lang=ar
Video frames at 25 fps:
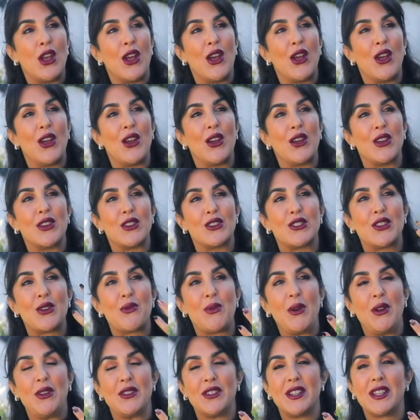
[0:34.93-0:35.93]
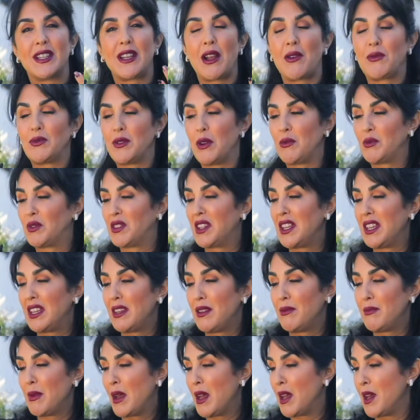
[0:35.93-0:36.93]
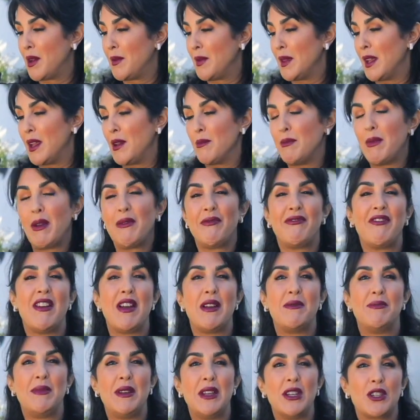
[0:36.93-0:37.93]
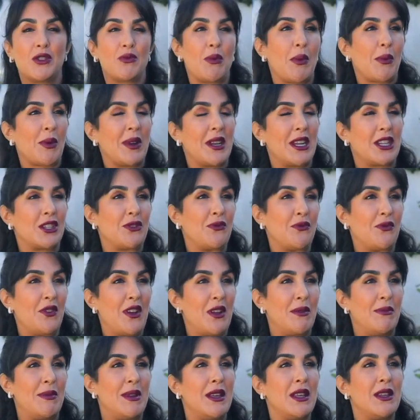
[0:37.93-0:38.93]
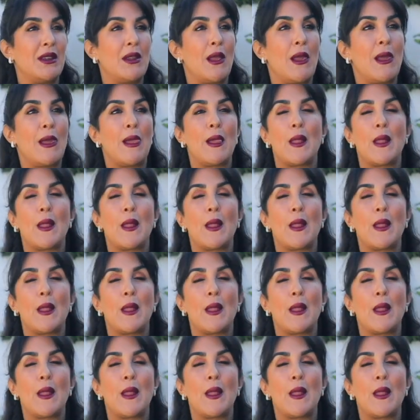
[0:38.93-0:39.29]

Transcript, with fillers: آه، جاو عندي كيقولوا ديما ما مفاهمينش ما بقيناش مفاهمين